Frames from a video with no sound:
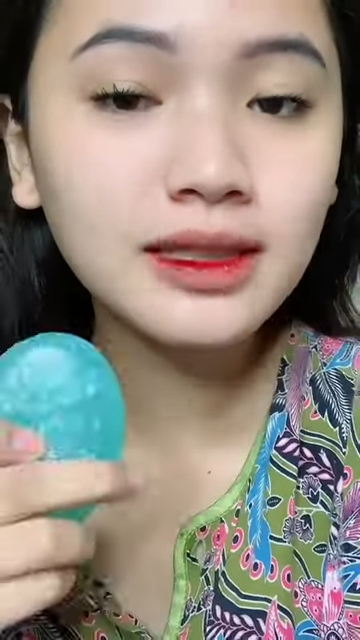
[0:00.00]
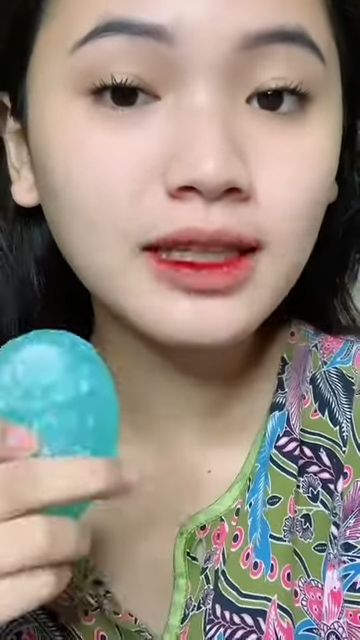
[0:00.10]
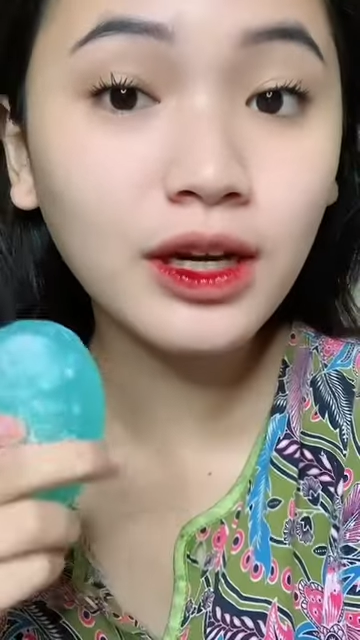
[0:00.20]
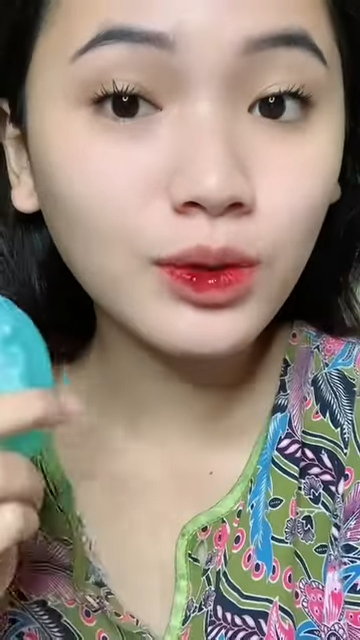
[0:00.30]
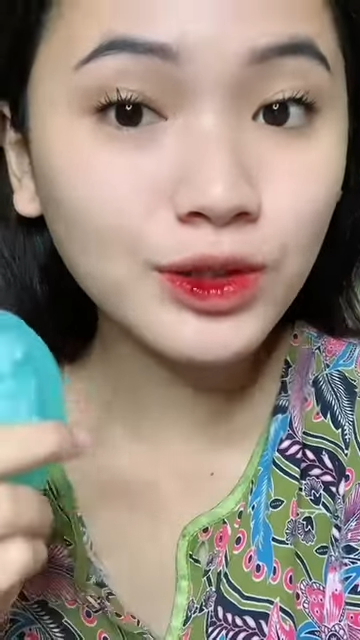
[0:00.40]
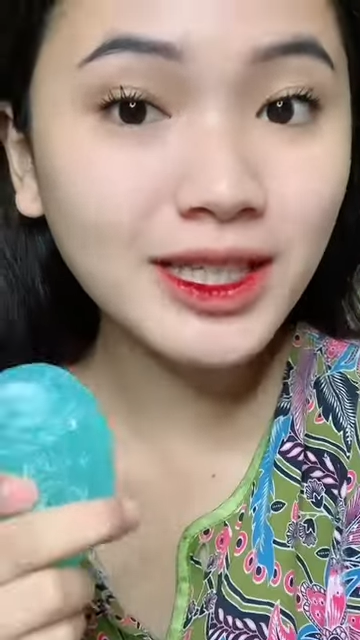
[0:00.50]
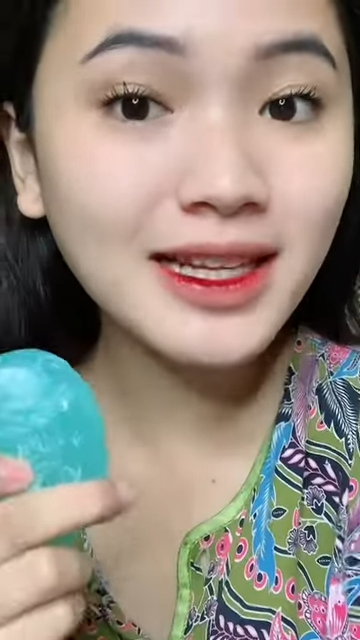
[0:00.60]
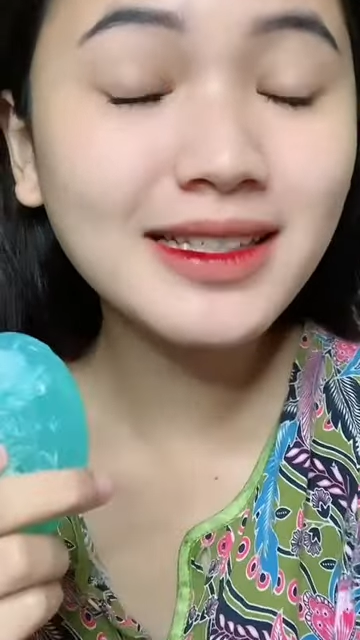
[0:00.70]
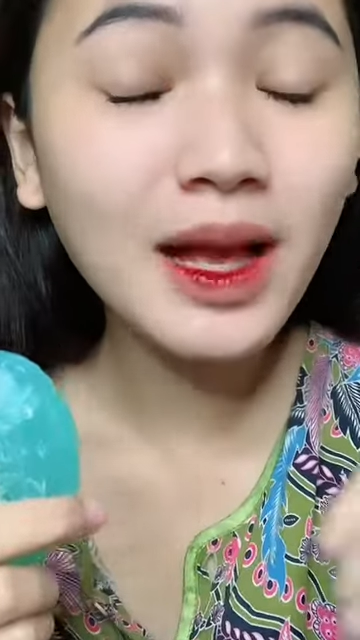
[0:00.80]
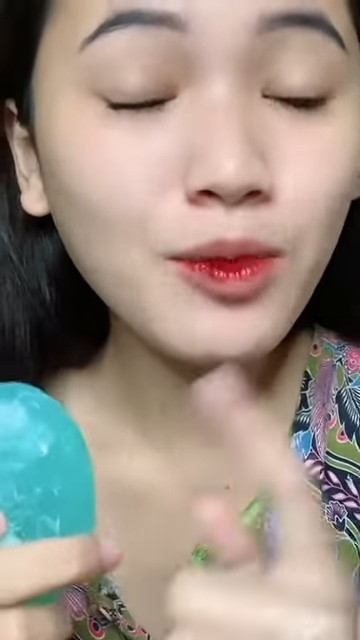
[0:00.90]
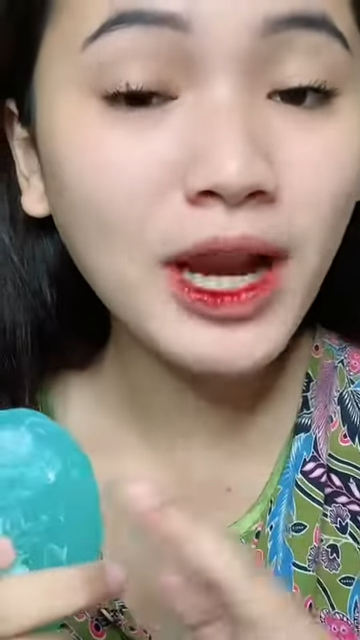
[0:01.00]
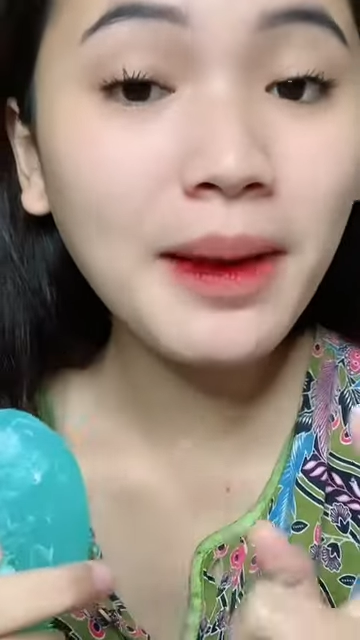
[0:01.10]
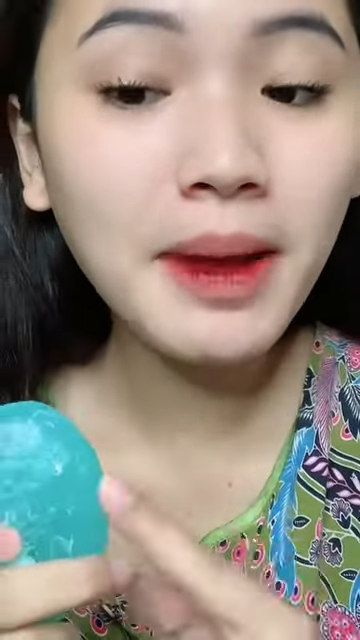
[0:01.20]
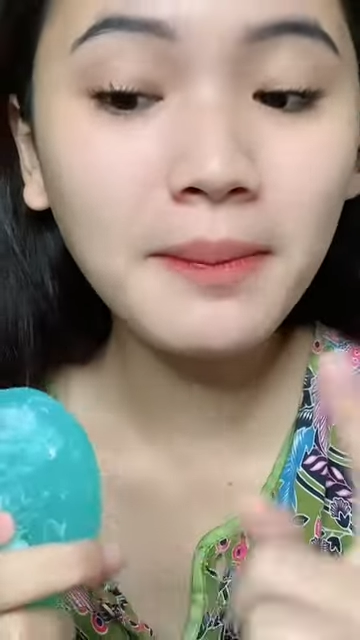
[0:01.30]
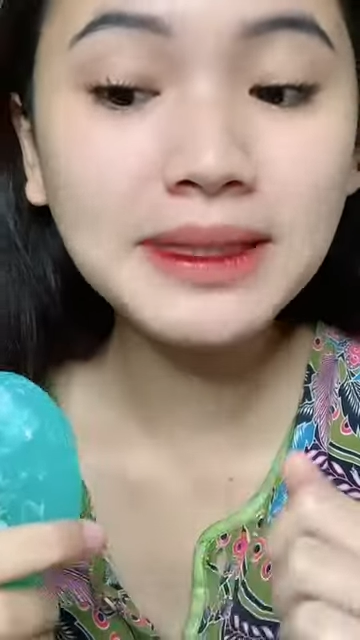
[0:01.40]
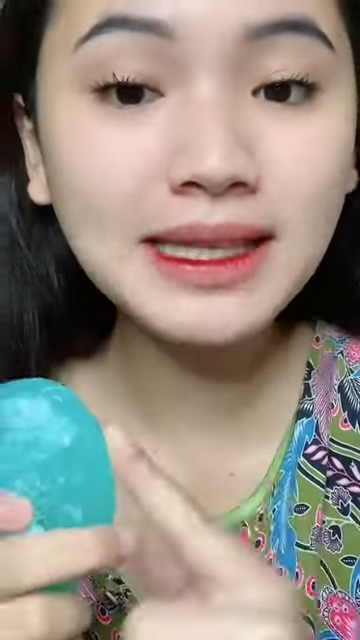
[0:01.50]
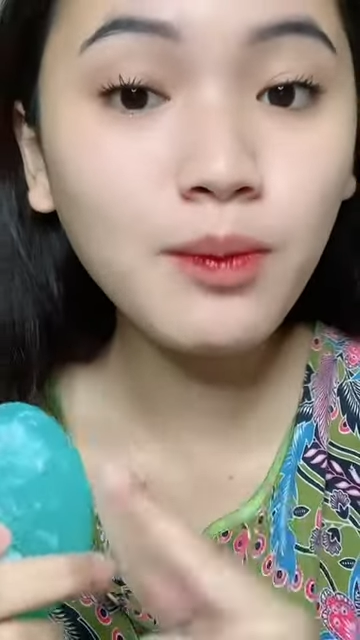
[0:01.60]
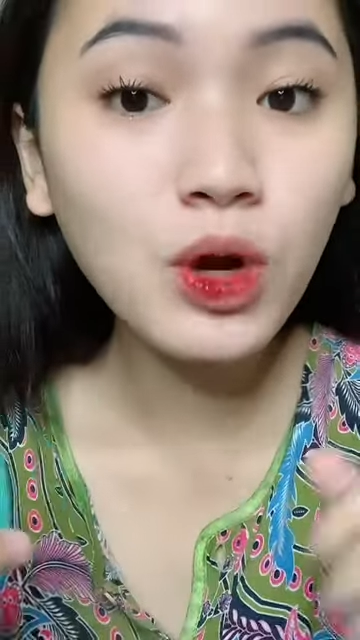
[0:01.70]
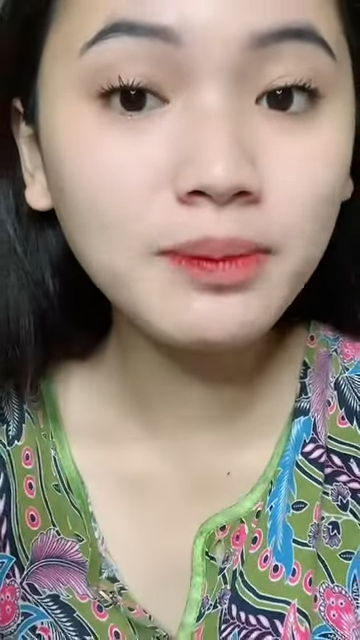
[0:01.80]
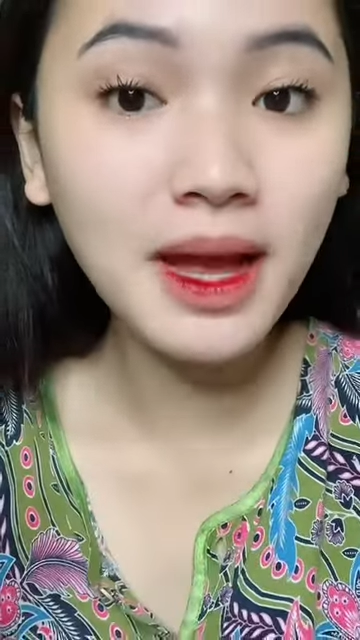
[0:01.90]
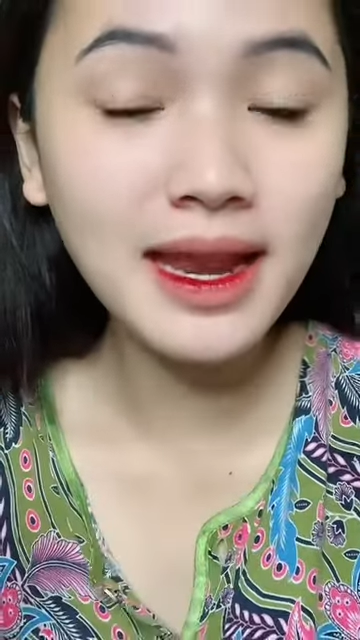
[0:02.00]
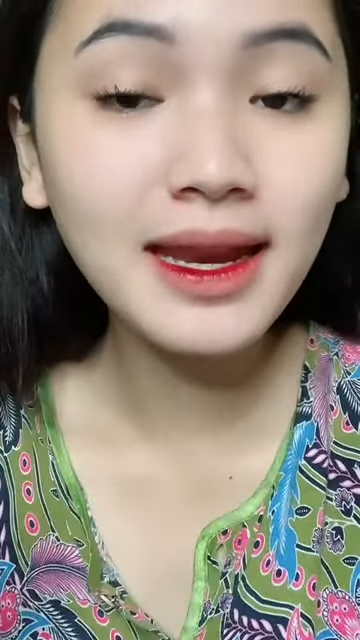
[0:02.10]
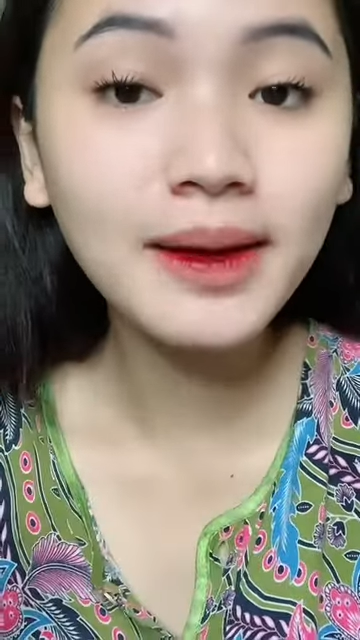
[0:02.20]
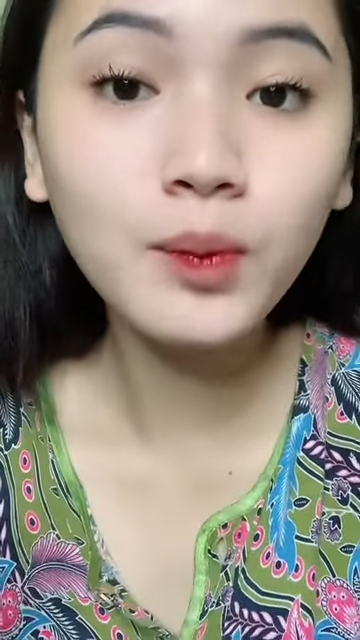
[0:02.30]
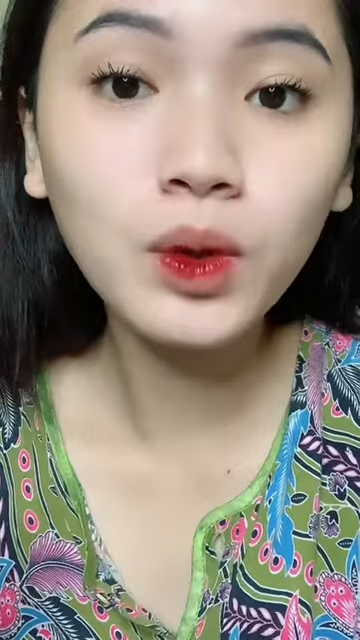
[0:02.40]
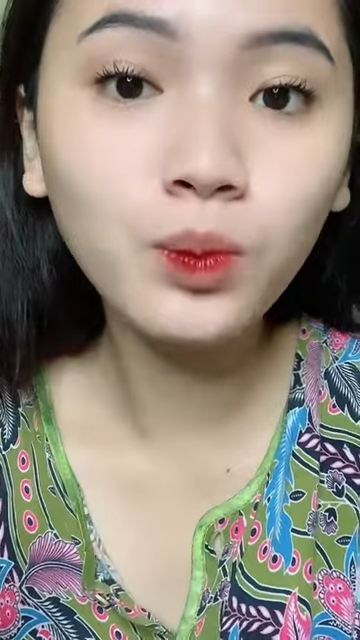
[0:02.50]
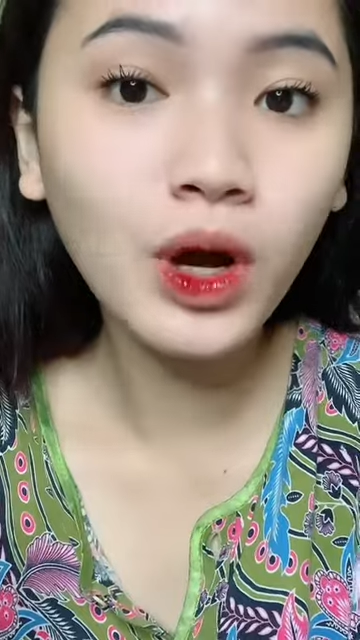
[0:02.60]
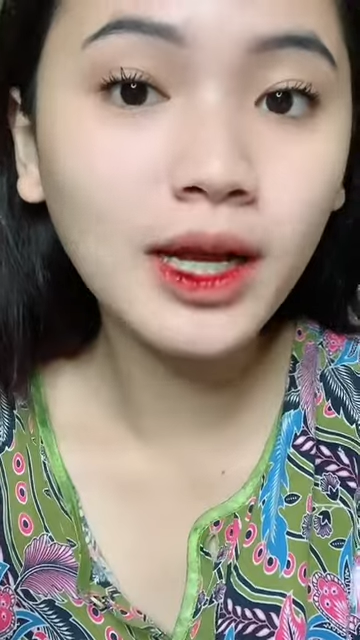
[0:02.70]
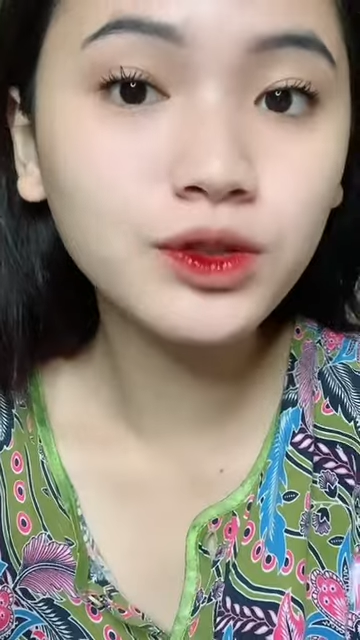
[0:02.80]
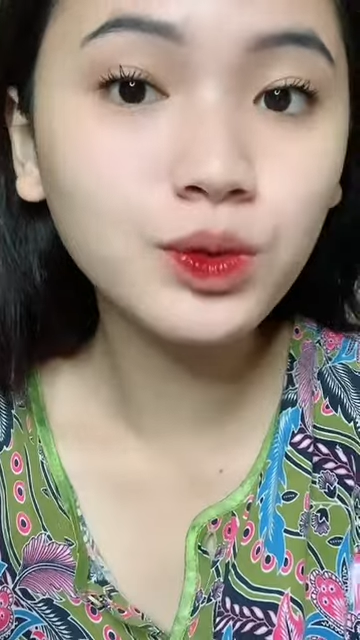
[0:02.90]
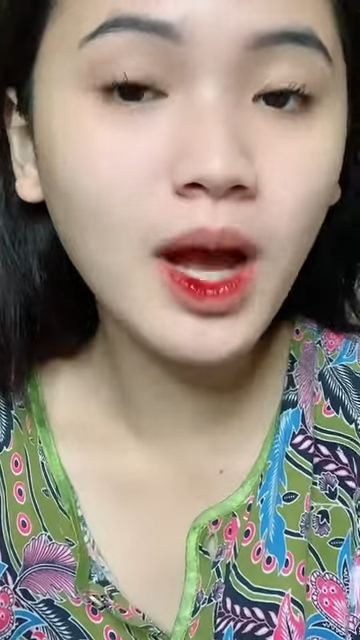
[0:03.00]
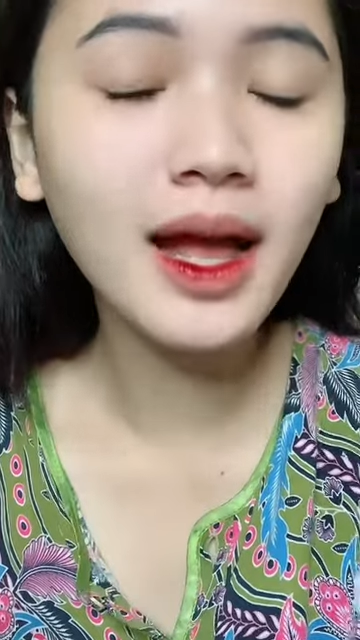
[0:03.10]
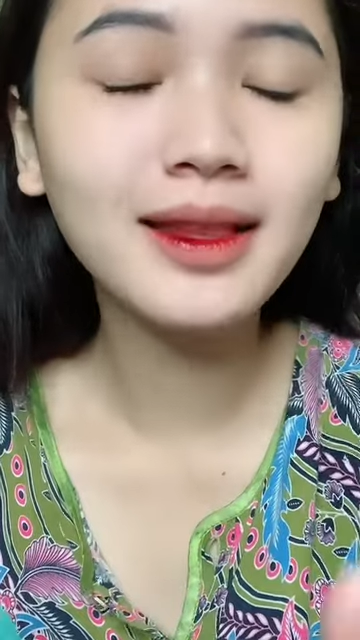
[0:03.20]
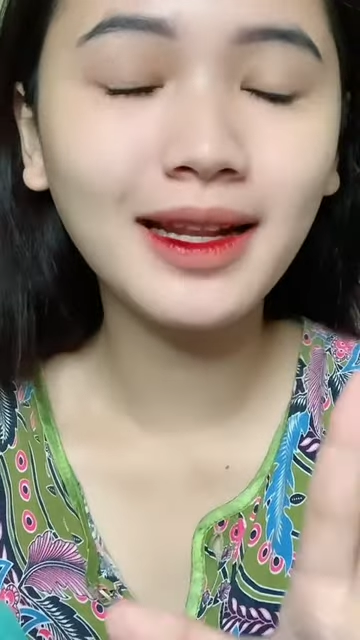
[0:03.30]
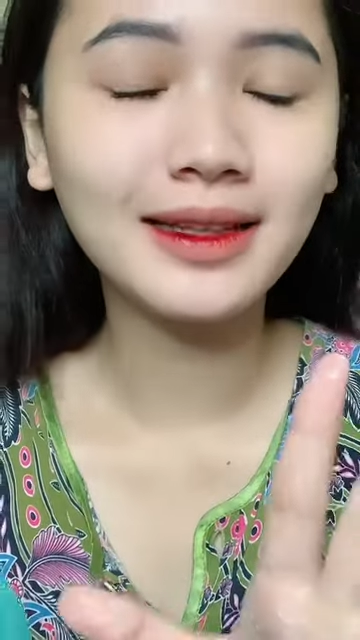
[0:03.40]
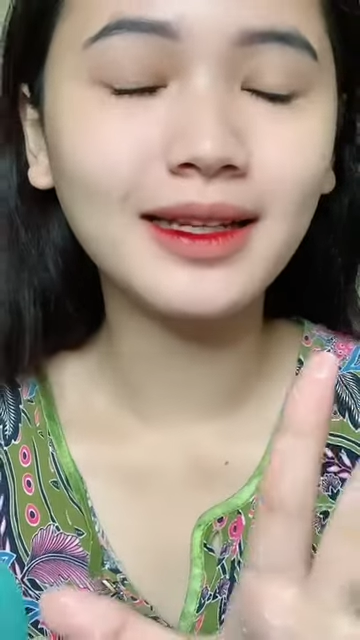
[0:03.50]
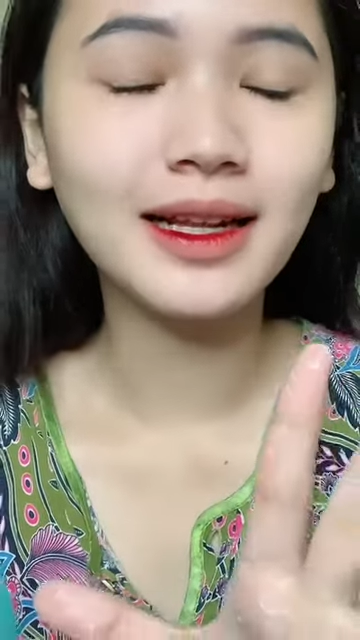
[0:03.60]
terus ini sabun emang bisa buat badan dan buat muka juga tenang